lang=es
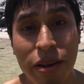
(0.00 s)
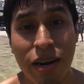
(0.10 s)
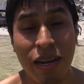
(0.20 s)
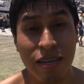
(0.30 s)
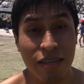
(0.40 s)
ver
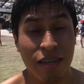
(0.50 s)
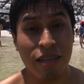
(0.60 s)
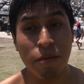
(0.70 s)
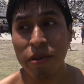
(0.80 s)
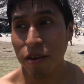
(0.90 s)
acá está
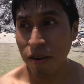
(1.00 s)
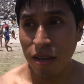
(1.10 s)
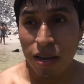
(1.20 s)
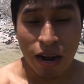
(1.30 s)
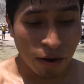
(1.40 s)
atrás mío.
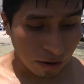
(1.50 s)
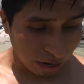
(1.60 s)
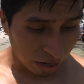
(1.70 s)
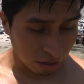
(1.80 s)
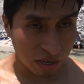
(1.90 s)
Ahora
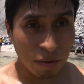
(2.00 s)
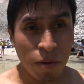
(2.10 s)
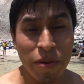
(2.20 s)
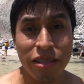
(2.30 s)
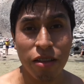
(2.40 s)
nos estamos
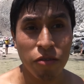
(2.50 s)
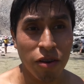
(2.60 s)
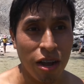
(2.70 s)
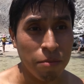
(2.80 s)
metiendo al